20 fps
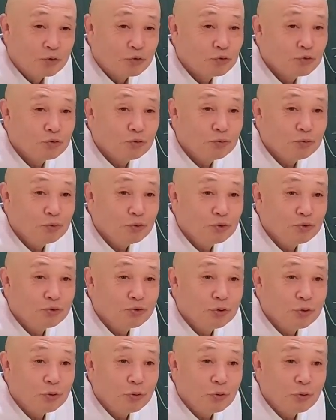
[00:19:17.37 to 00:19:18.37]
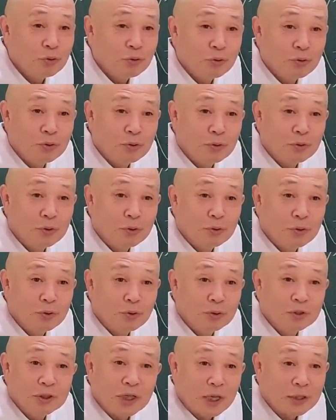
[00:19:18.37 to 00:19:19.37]
죽음을
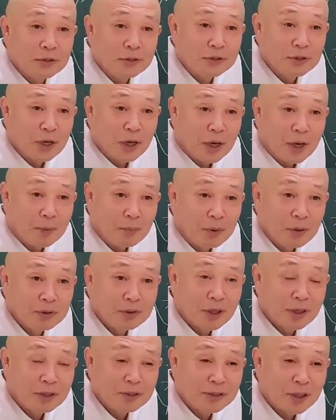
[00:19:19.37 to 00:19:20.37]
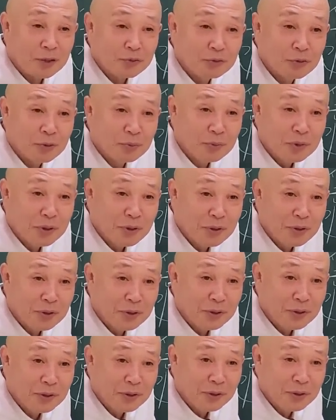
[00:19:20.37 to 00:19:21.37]
두려워하지 않는다. 명상을 자주
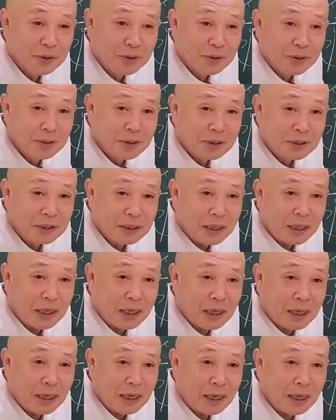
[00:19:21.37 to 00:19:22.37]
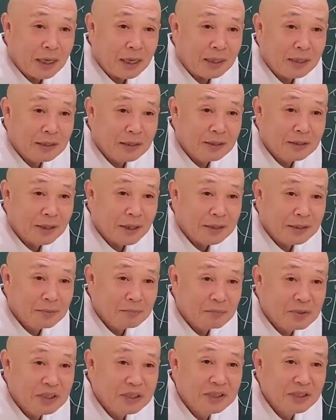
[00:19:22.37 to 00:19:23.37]
오면. 야. 이게
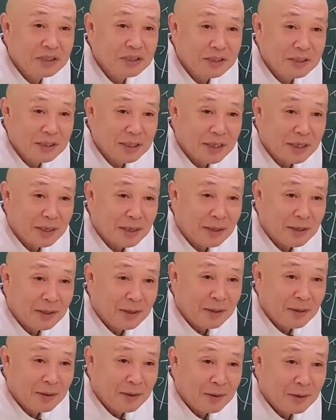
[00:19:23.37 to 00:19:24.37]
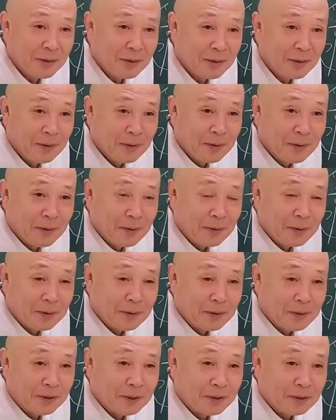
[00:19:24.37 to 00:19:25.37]
완전 비전인데,
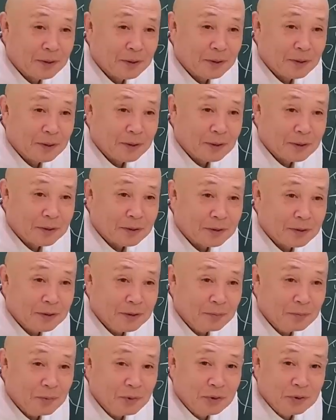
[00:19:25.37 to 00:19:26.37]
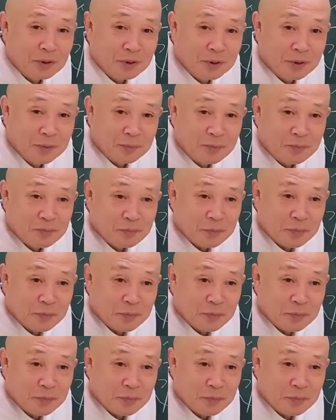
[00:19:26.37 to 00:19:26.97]
이게 스님들이